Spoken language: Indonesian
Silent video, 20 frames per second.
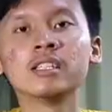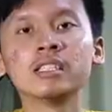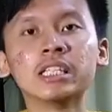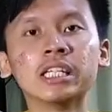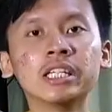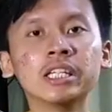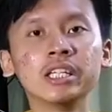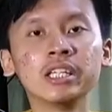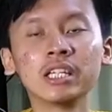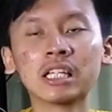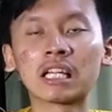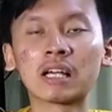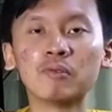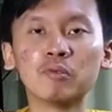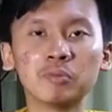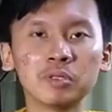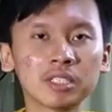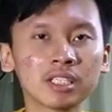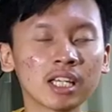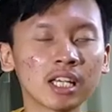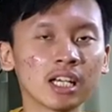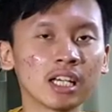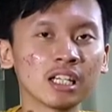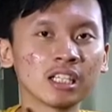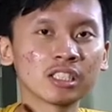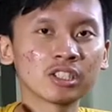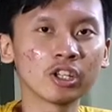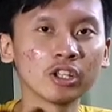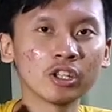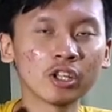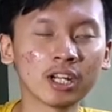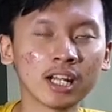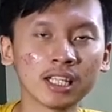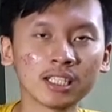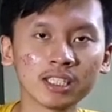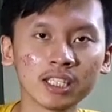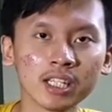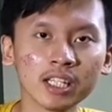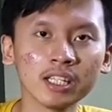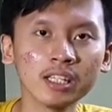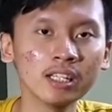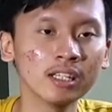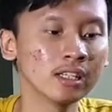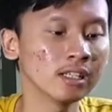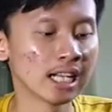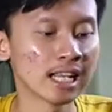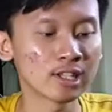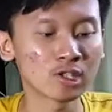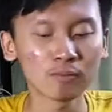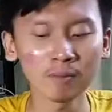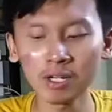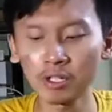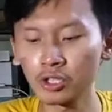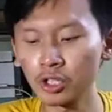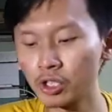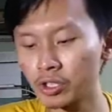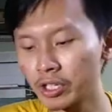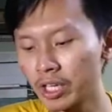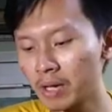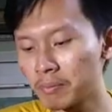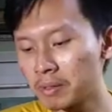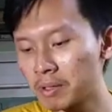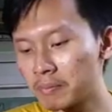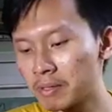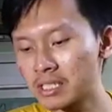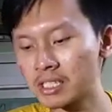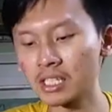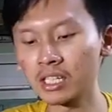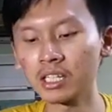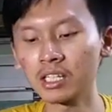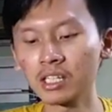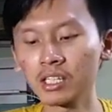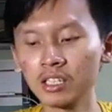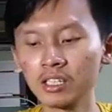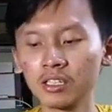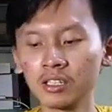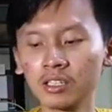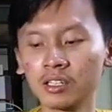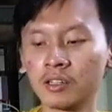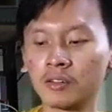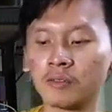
Jadi kamu bisa tonton aja. Nah, cuman untuk yang pibas ini,